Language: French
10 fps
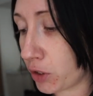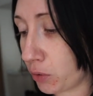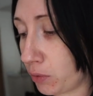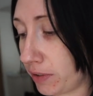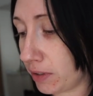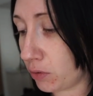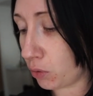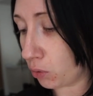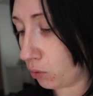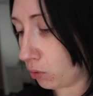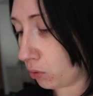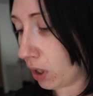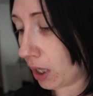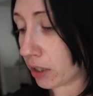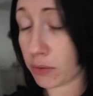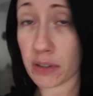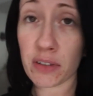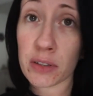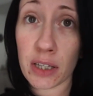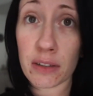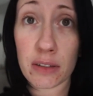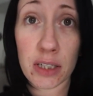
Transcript: j'ai eu 6,75€